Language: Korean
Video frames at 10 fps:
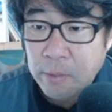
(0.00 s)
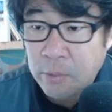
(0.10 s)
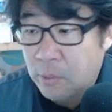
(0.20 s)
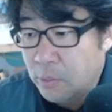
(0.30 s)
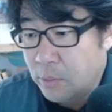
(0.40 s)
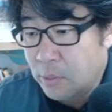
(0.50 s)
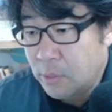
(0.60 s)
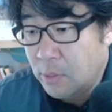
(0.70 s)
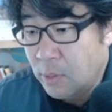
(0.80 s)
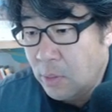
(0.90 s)
여기도
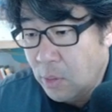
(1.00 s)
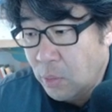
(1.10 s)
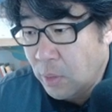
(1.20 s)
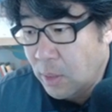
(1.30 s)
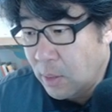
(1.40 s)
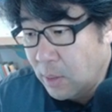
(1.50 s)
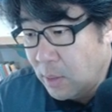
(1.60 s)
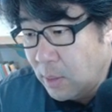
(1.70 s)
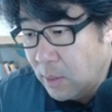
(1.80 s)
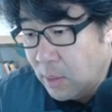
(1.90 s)
이렇게
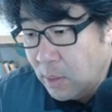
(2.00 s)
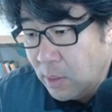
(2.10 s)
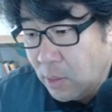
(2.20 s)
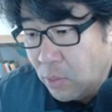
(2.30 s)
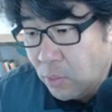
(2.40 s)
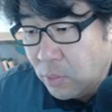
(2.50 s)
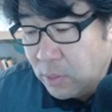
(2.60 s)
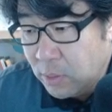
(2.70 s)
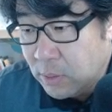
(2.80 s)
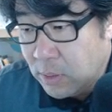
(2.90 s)

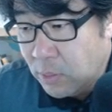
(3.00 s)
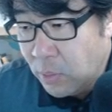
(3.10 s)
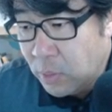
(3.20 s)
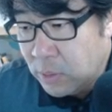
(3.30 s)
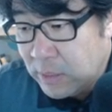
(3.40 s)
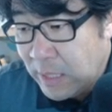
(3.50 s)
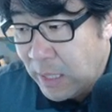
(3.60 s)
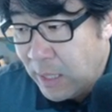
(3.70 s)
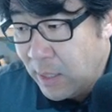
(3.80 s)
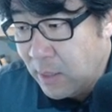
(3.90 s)
콘크리트 이제 여기 이제
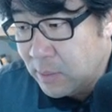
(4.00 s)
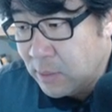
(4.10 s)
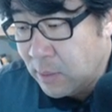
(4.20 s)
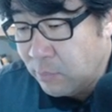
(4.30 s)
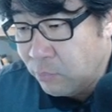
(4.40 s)
자갈에 이제